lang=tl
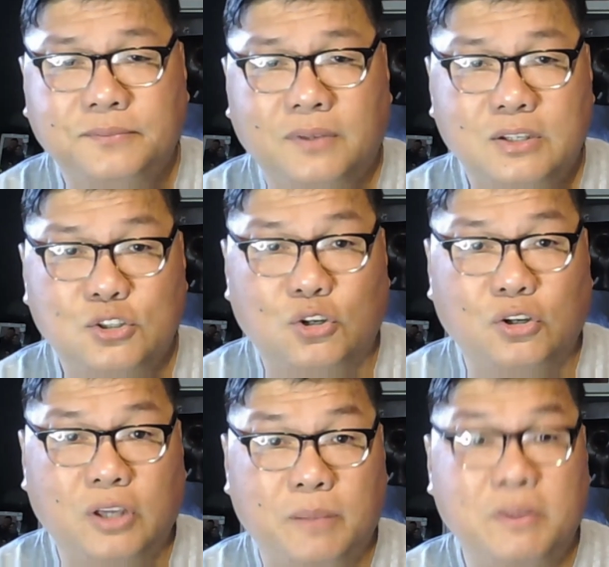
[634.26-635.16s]
so,
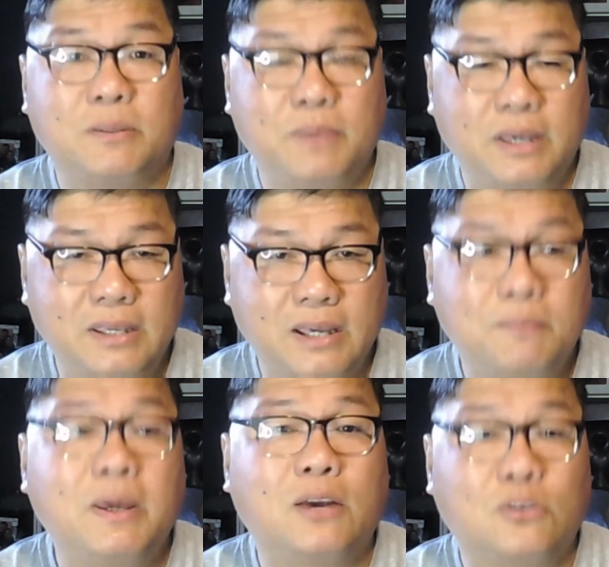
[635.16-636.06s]
ibig sabihin niyan
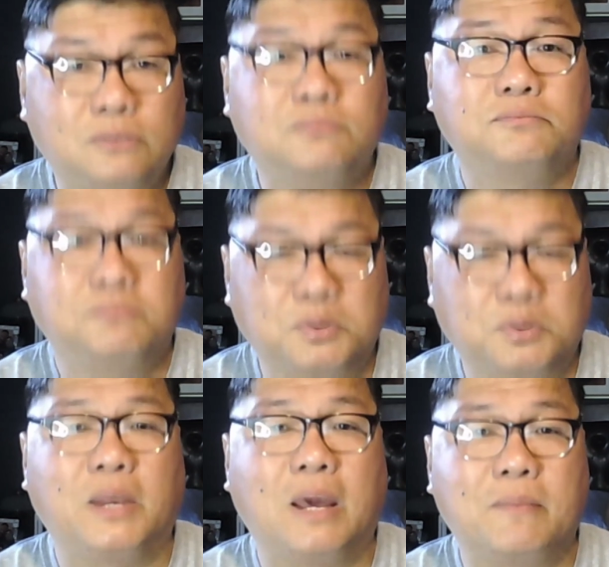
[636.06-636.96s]
merong
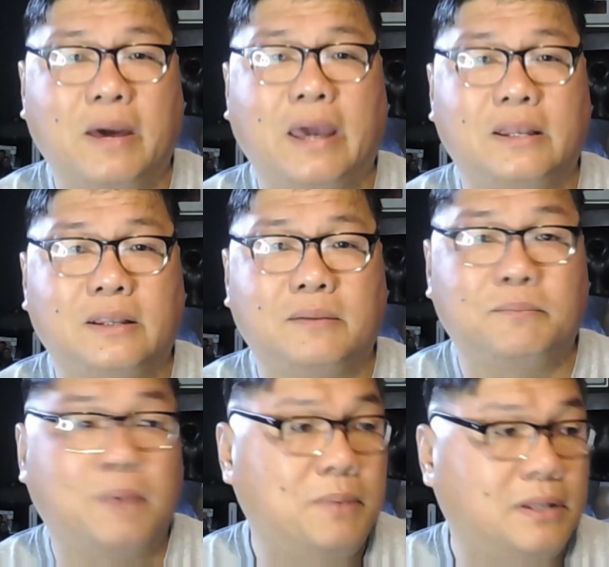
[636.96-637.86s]
problema and
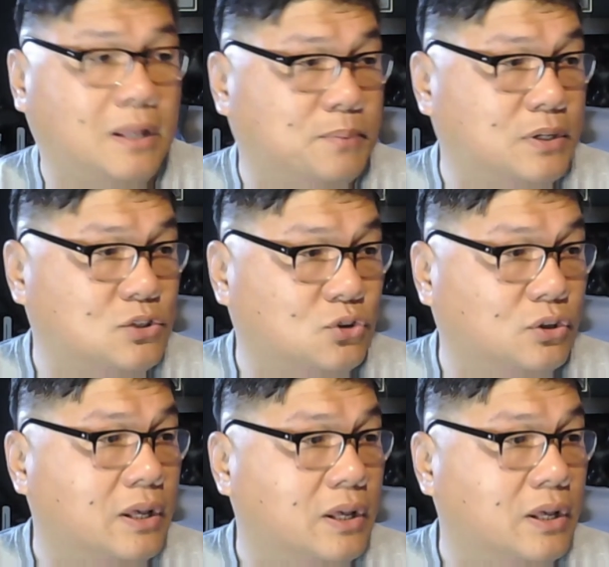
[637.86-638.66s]
maybe that person